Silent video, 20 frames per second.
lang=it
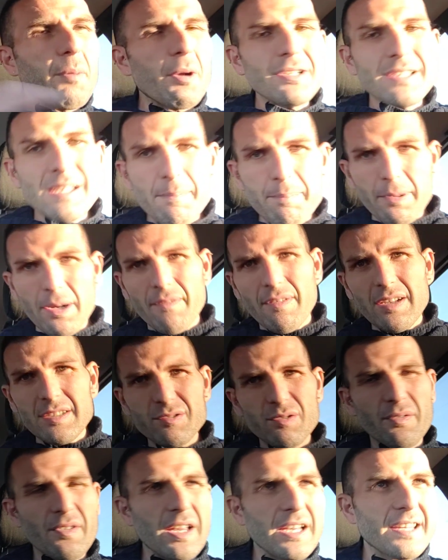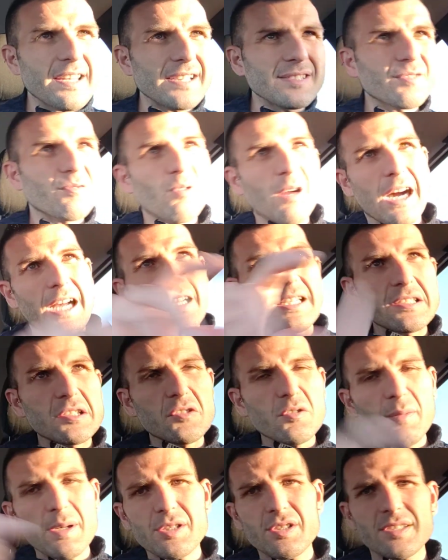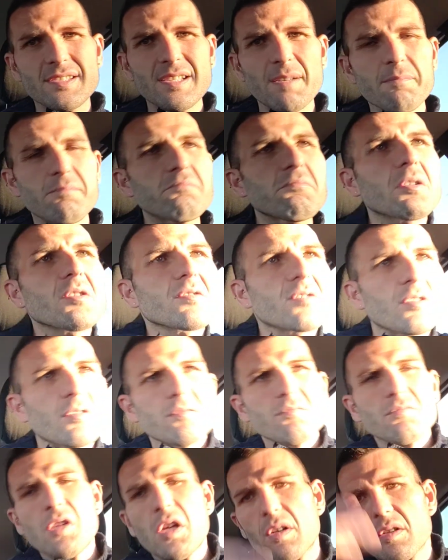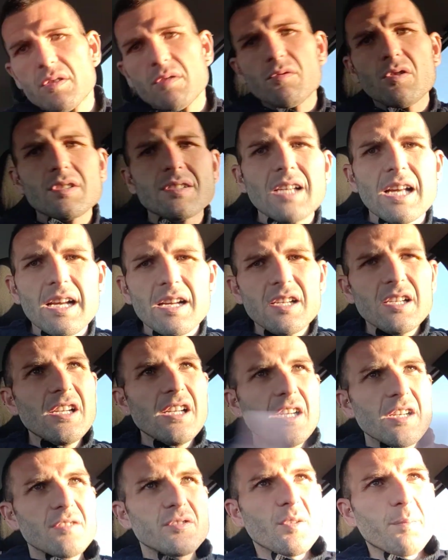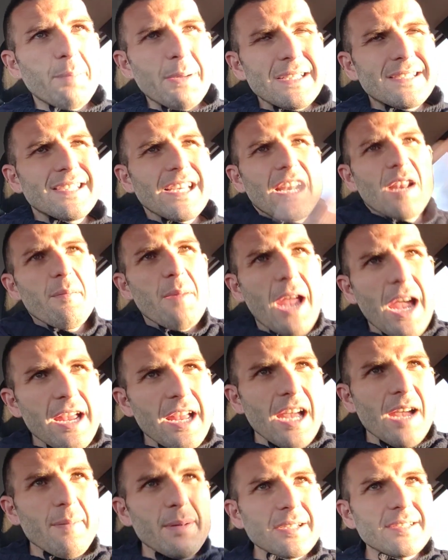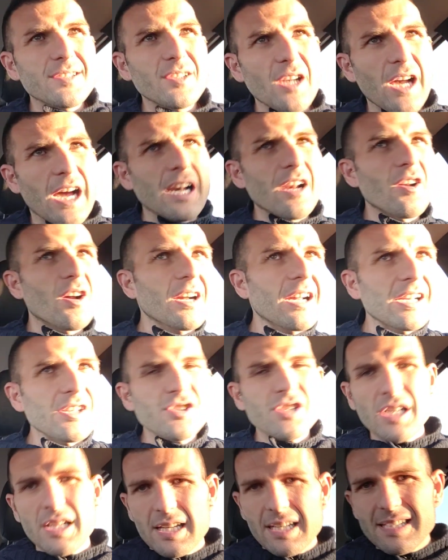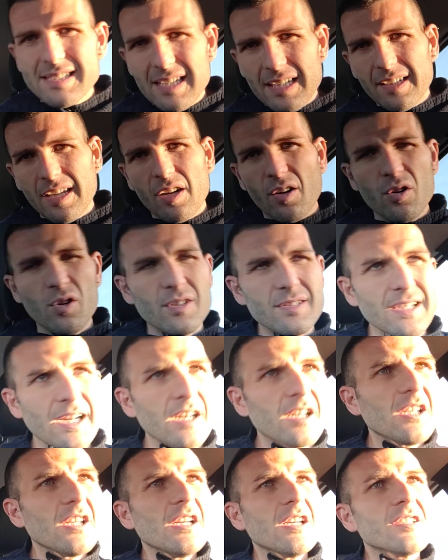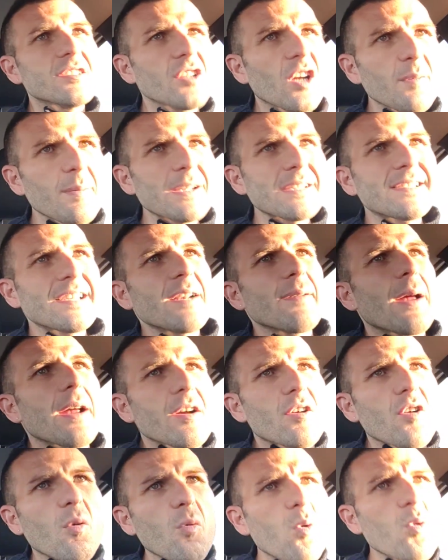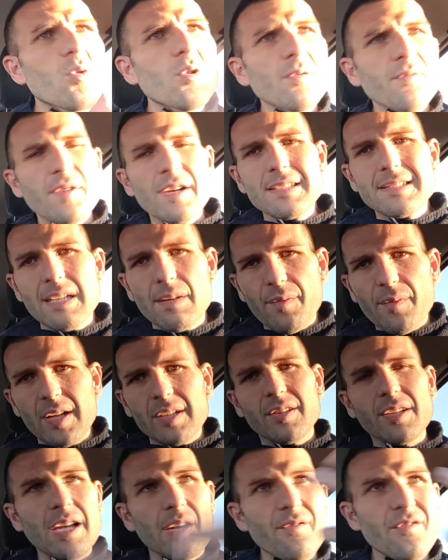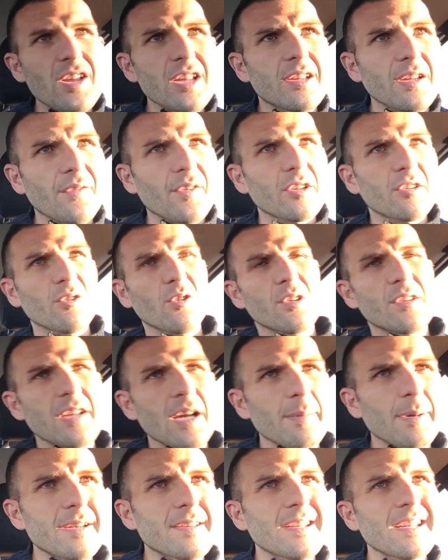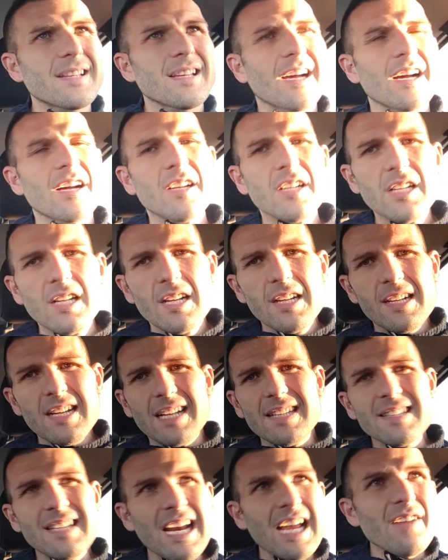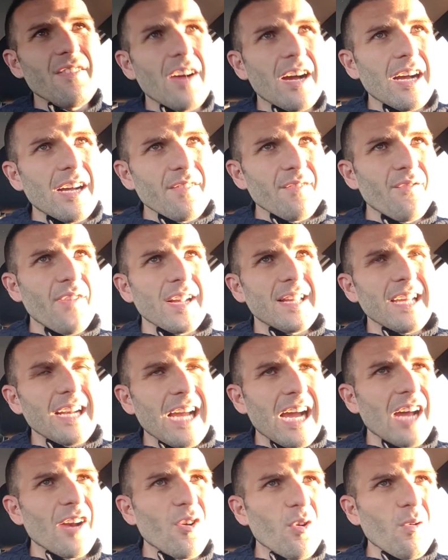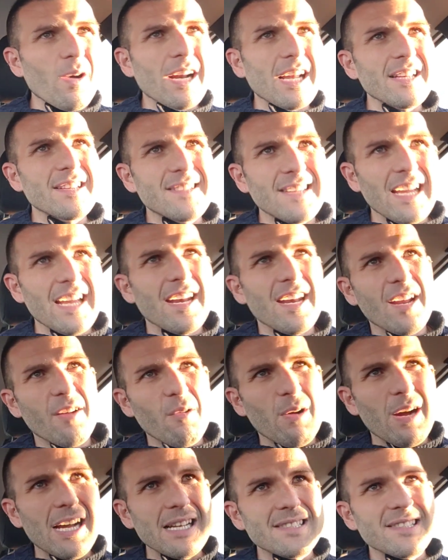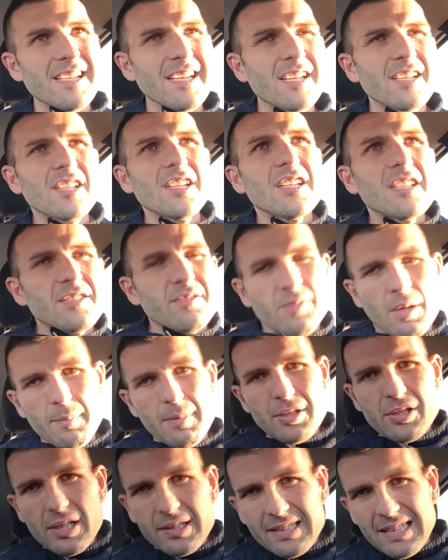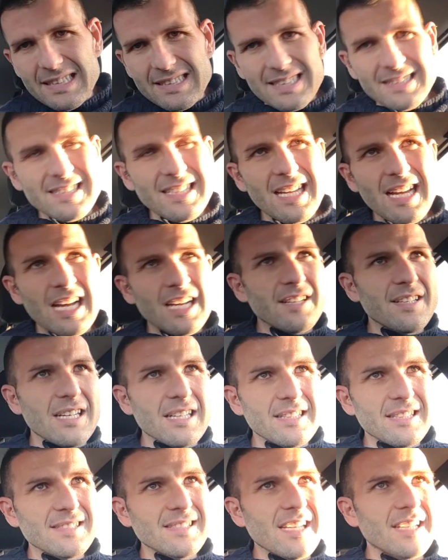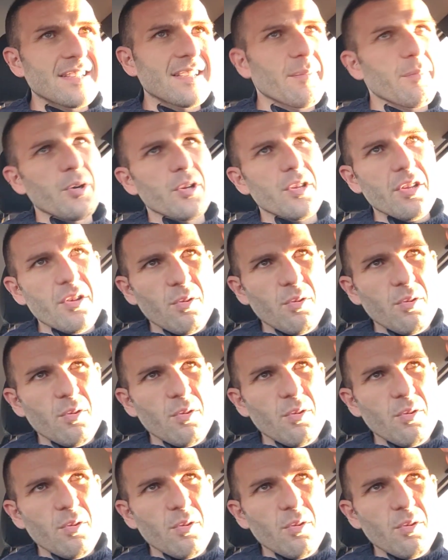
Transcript: però sempre una sua vecchia squadra, secondo me c'è sempre, non lo so, io su cose, sono pensieri miei, eh, personali, no, cancelli chissà che cosa, sono pensieri miei, comunque questo è il fatto che ha vinto, ha fatto un'ottima partita, Candreva, veterano, quarantenne quasi, vabbè ha 36 anni, 37, però